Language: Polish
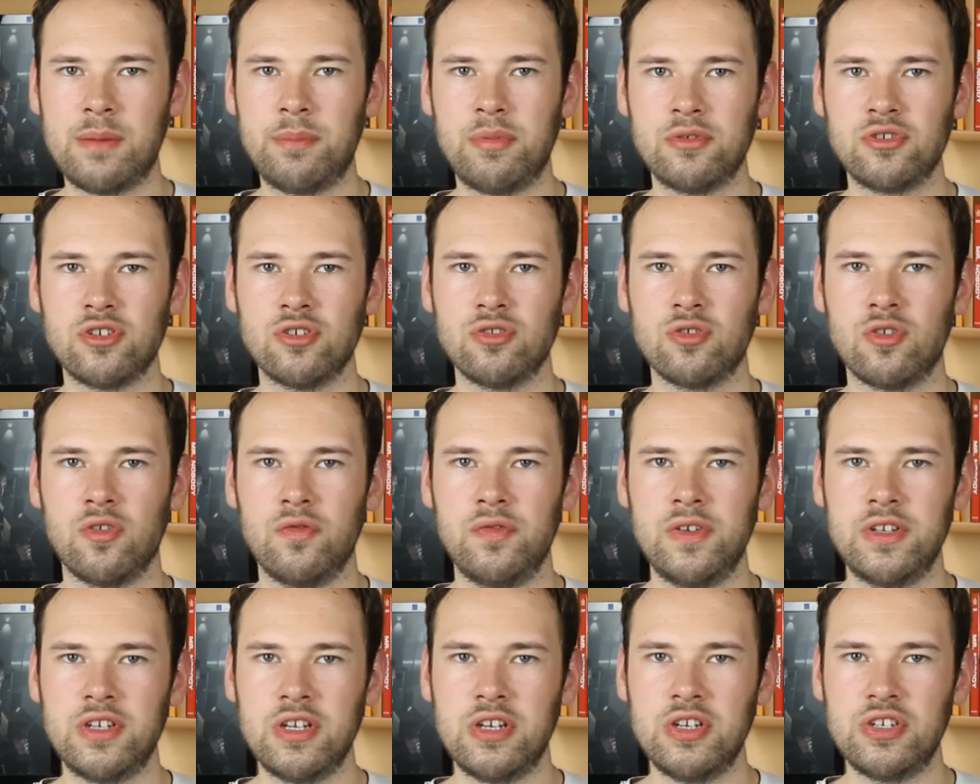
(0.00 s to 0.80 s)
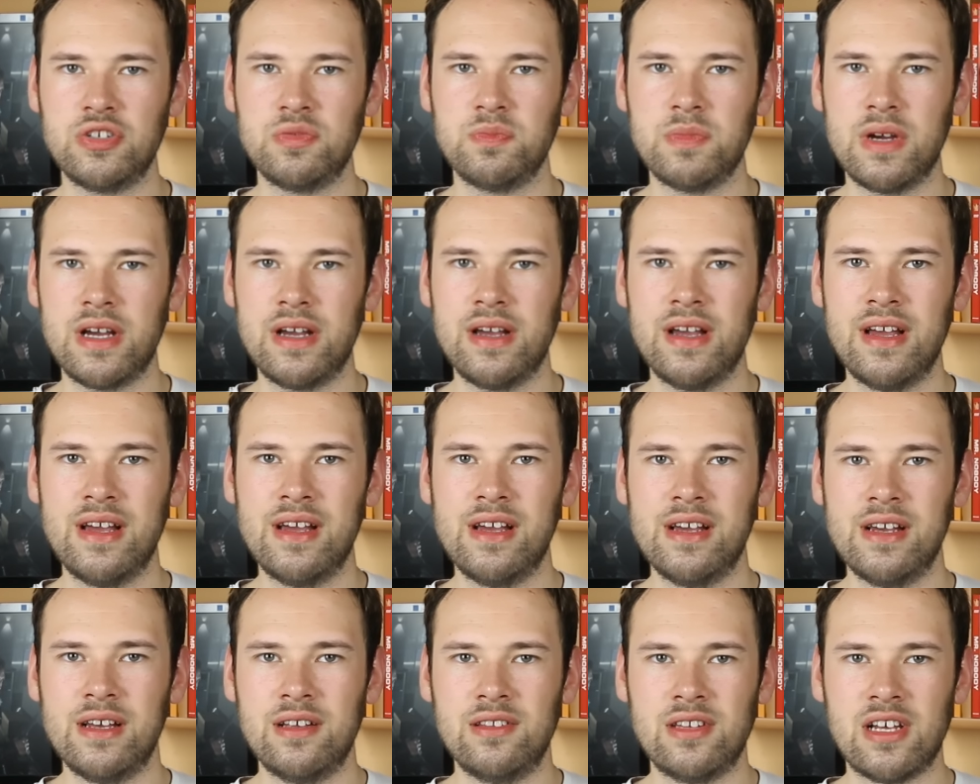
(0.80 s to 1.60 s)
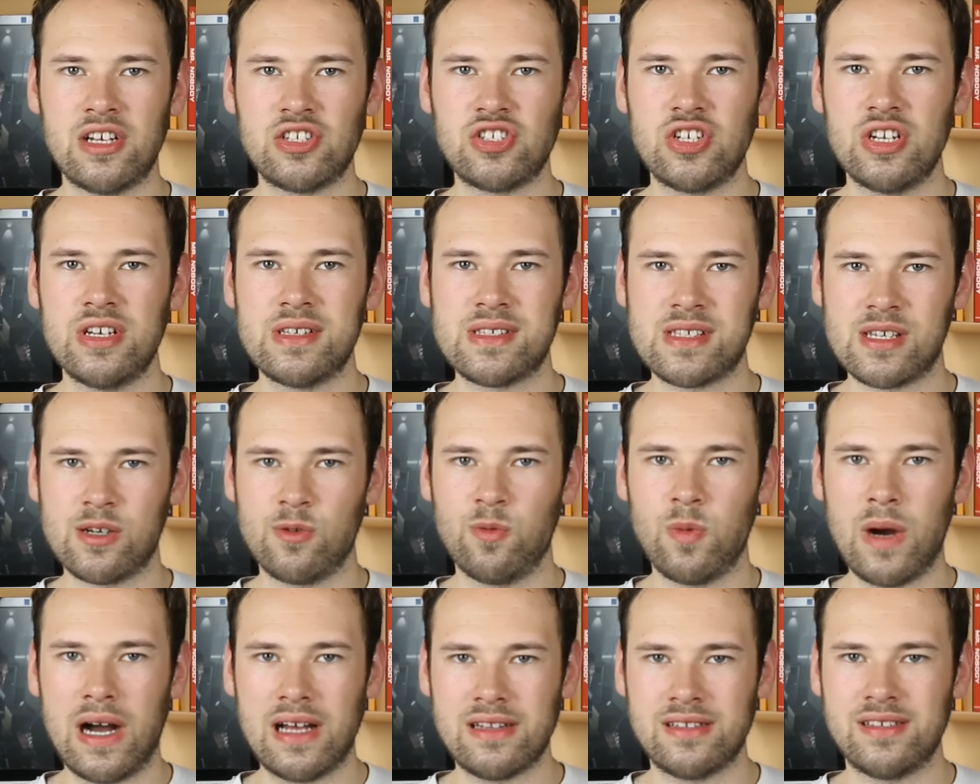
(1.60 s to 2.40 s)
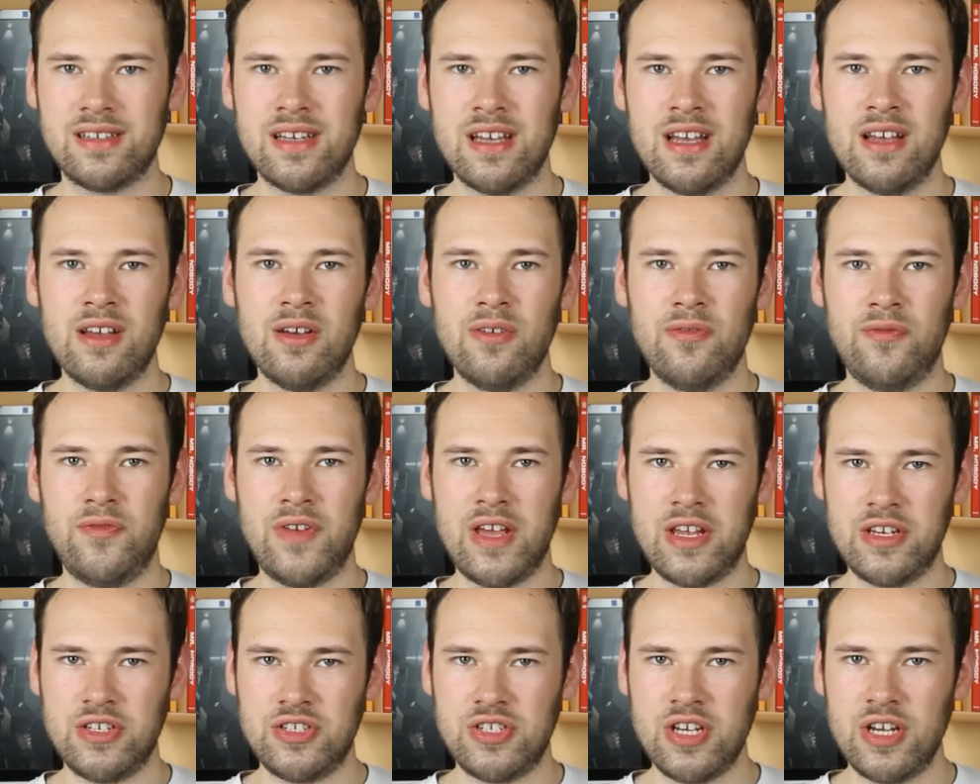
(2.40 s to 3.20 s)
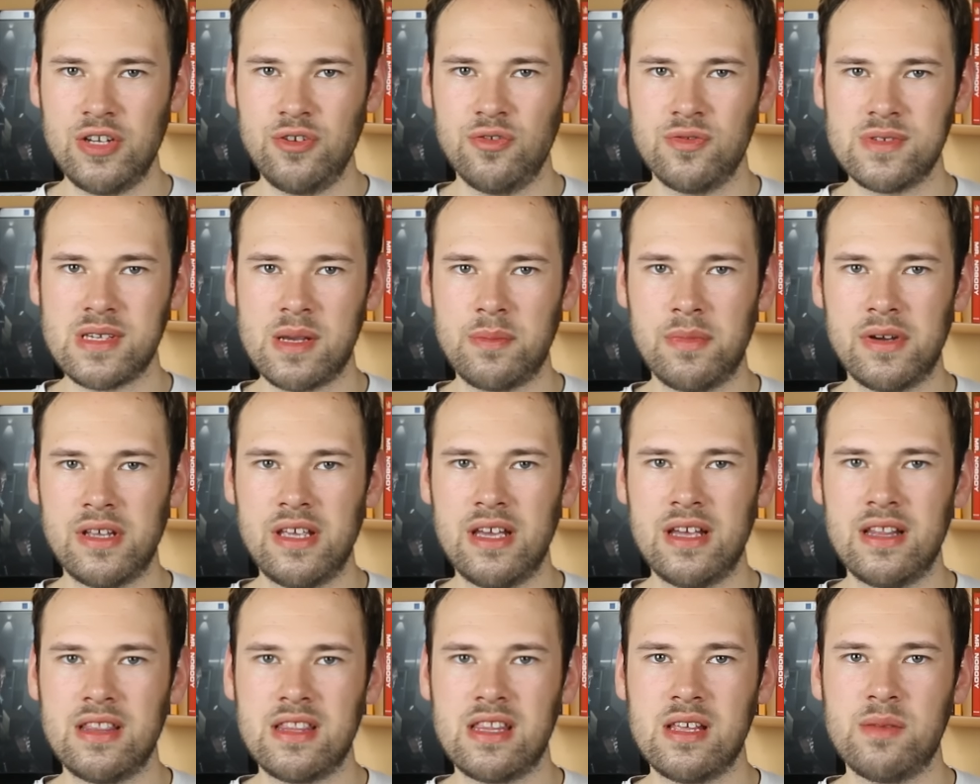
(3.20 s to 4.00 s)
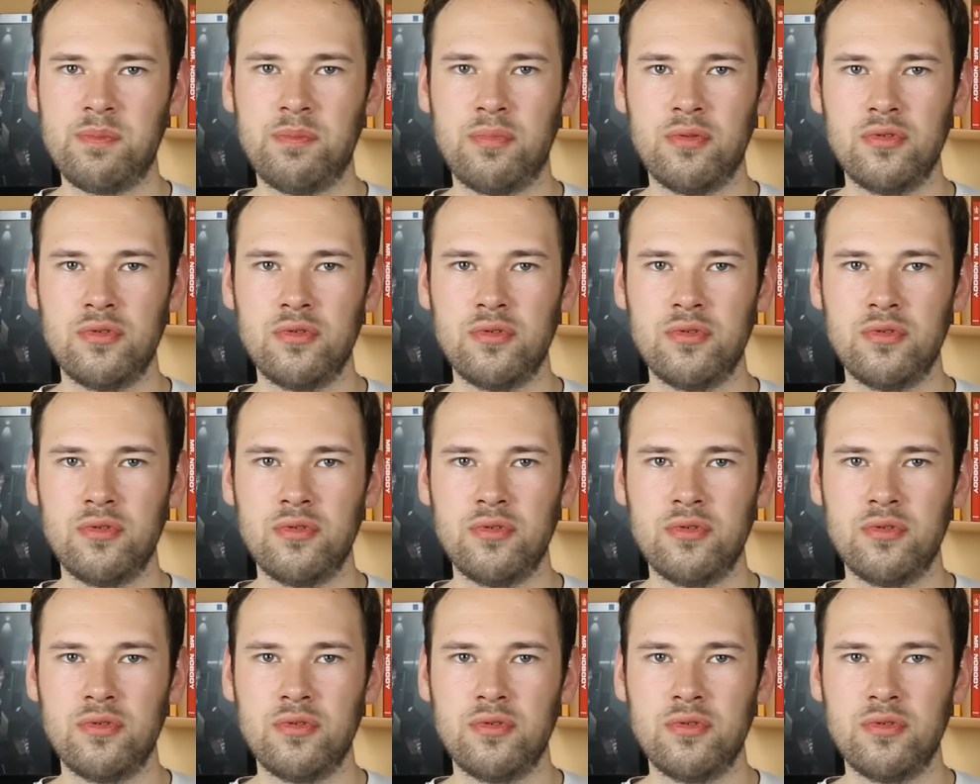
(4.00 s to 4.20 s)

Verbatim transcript: Na początku widzieliśmy nasz skład w więzieniu zamknięty,